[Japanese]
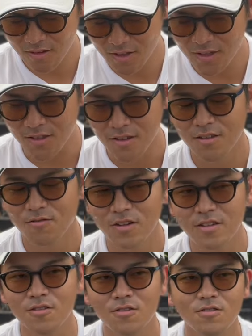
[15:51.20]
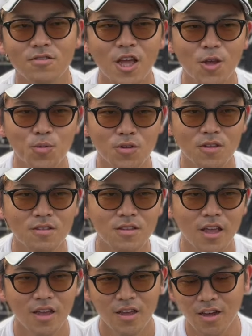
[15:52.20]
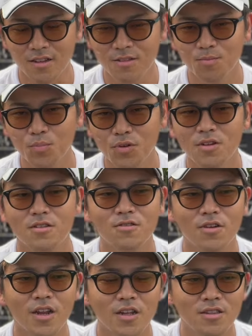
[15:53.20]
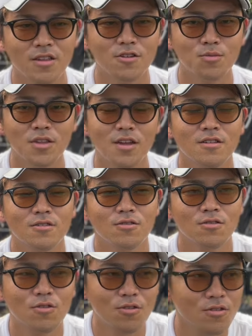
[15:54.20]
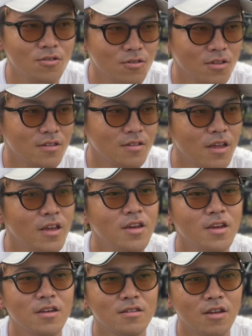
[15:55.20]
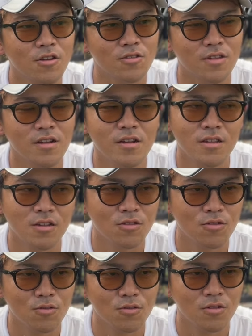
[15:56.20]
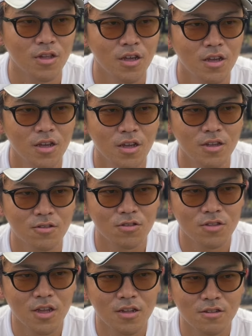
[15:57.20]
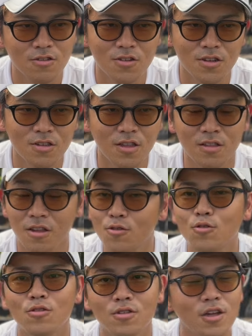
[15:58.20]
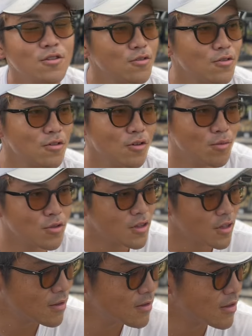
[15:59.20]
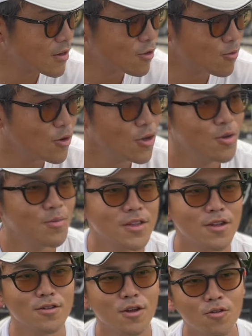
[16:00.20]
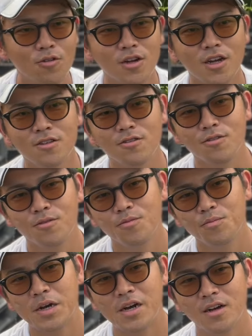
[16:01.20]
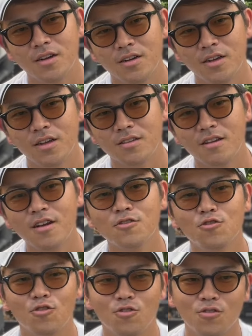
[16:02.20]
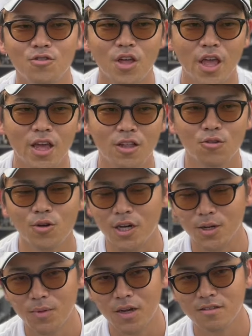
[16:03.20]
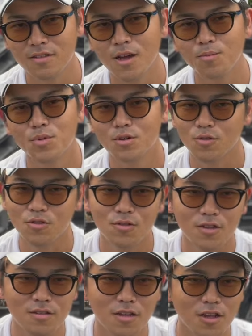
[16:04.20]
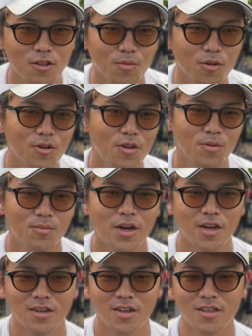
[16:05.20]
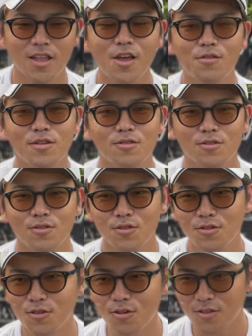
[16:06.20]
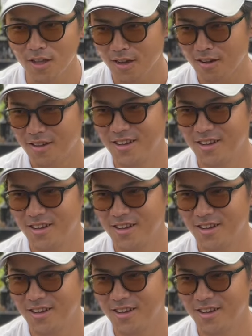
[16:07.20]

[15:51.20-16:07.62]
いい早生のタイプのですねハスっぽいやつを選んでいくみたいなところのですね、え作業なされたっていうことで、えそういった話を聞いてなるほどなというふうに思っですけれども、まあ、なので今回のまあ、え釈迦頭えー、とか、まあ、スターアップルもそうですけれども、まあ、えー、台湾の有料な